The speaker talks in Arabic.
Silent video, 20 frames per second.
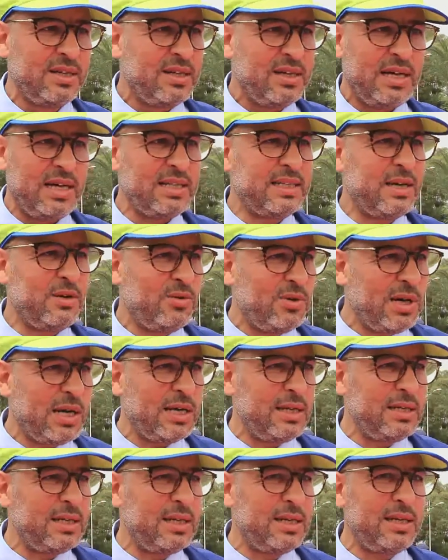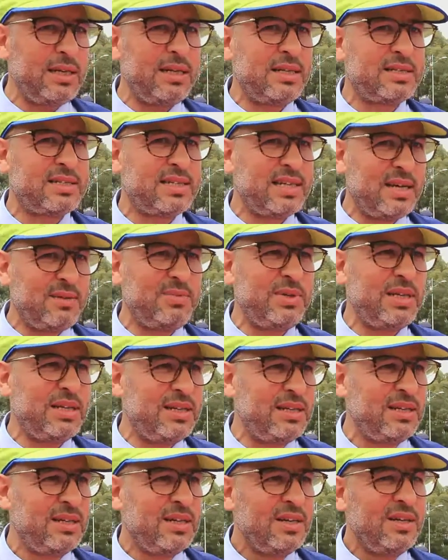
هذا هو السبيل